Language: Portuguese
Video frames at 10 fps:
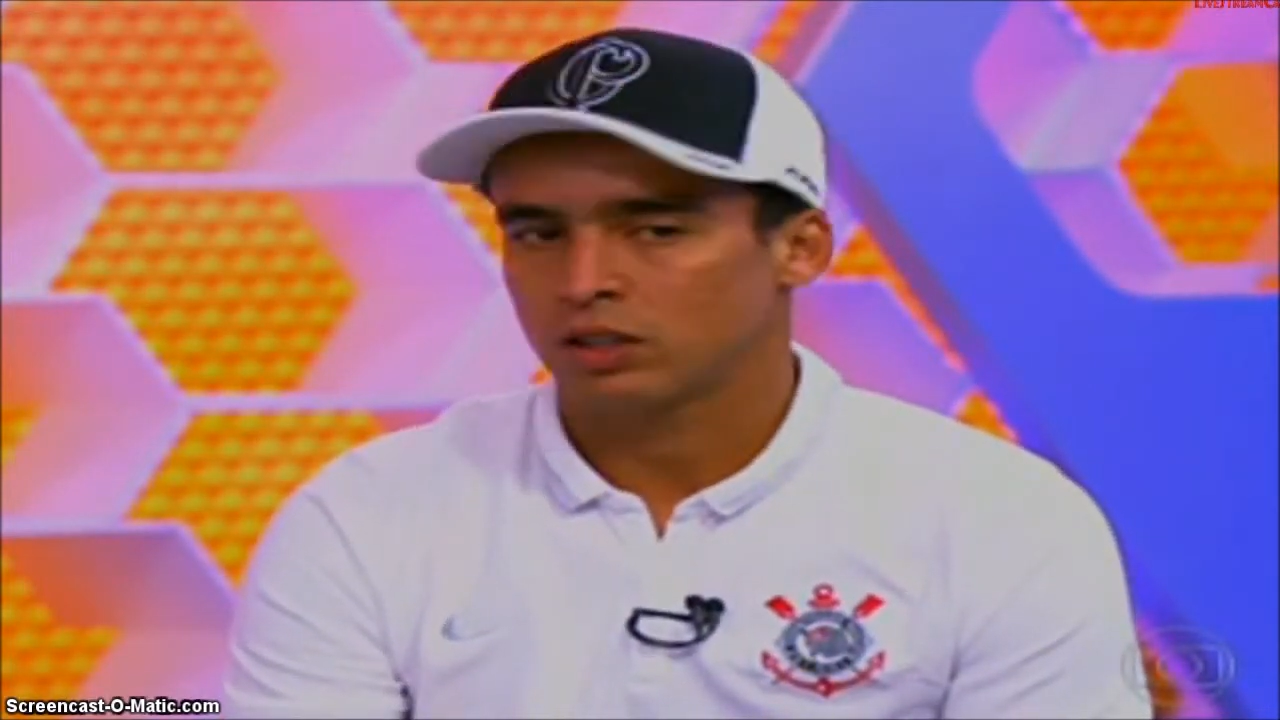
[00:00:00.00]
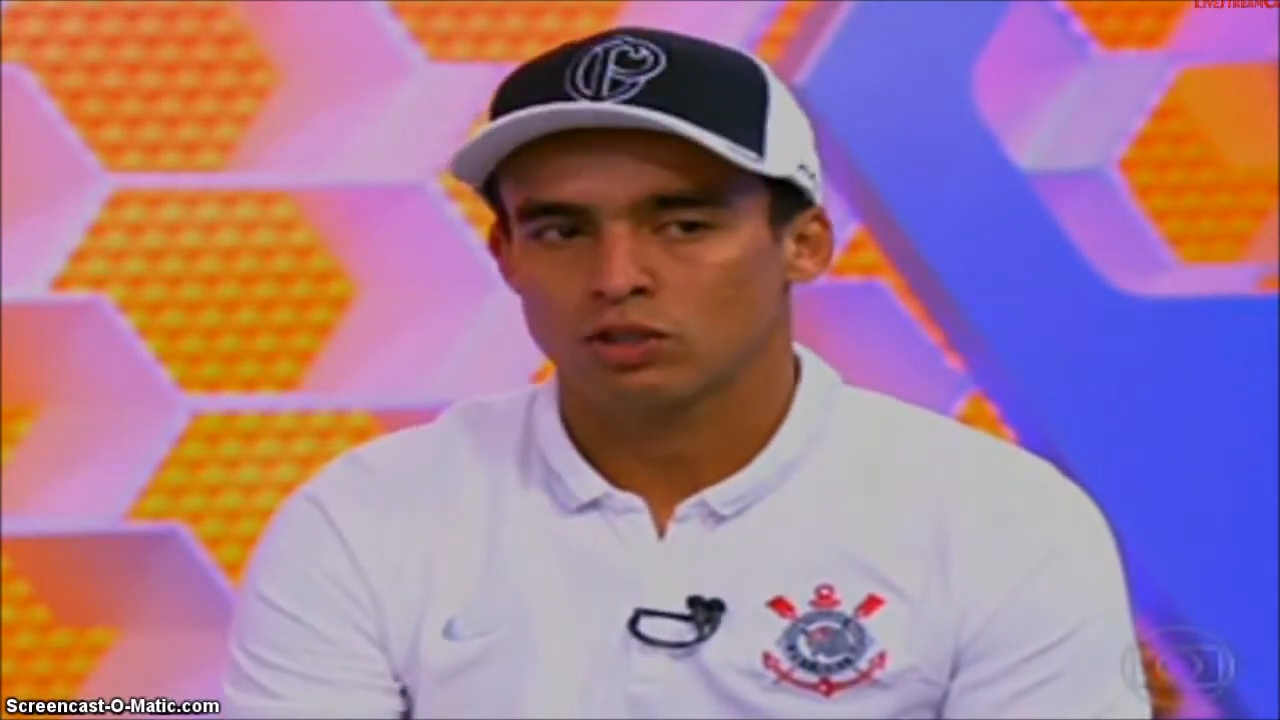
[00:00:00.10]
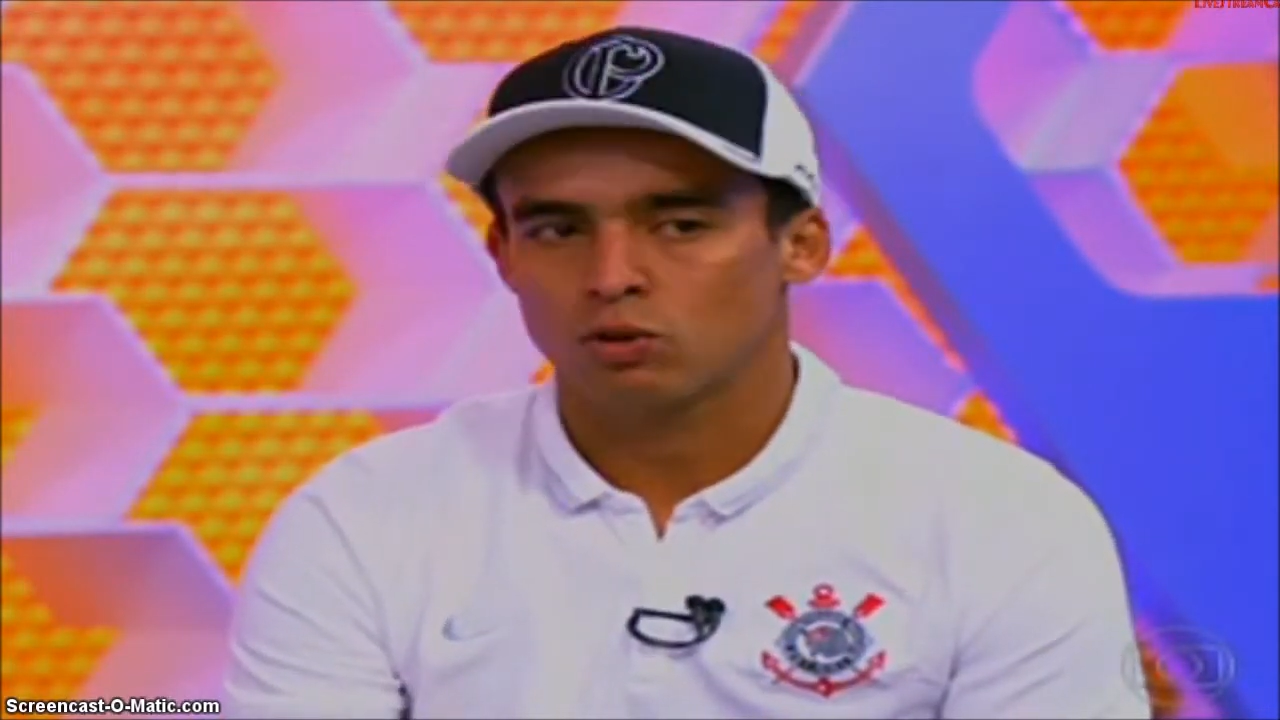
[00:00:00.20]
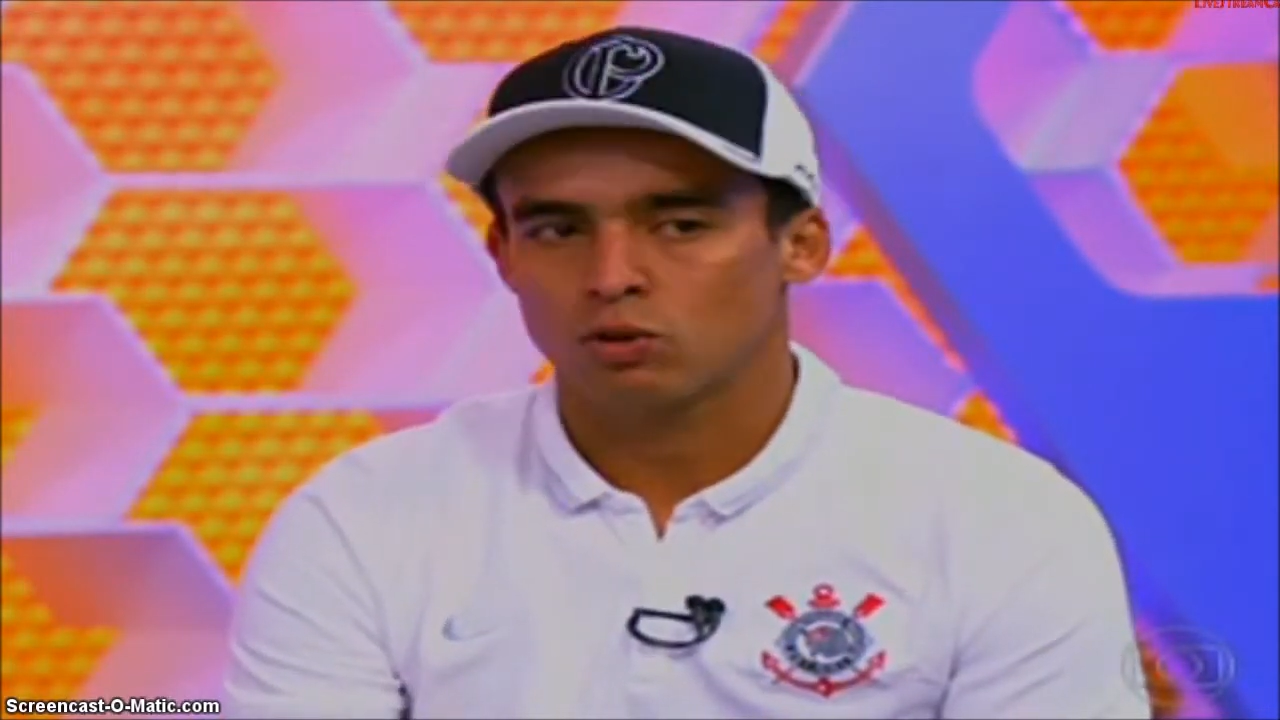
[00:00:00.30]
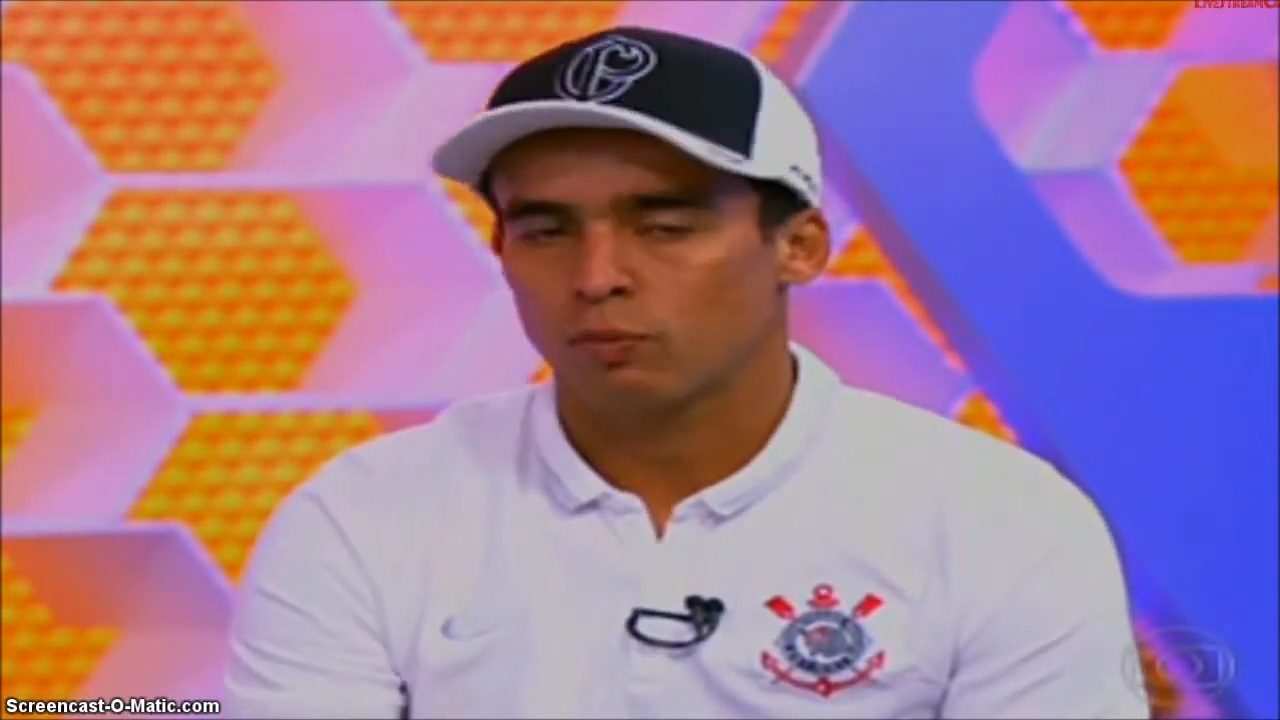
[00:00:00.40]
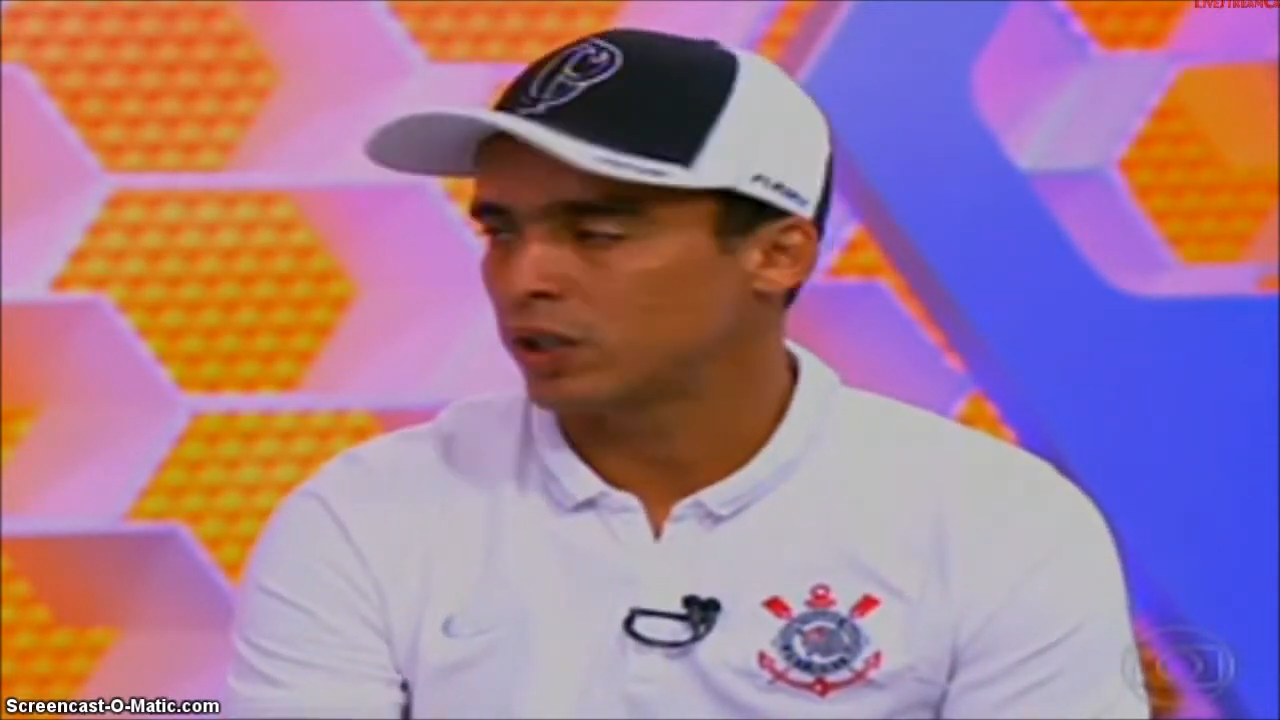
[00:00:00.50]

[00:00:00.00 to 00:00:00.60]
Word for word: é, nós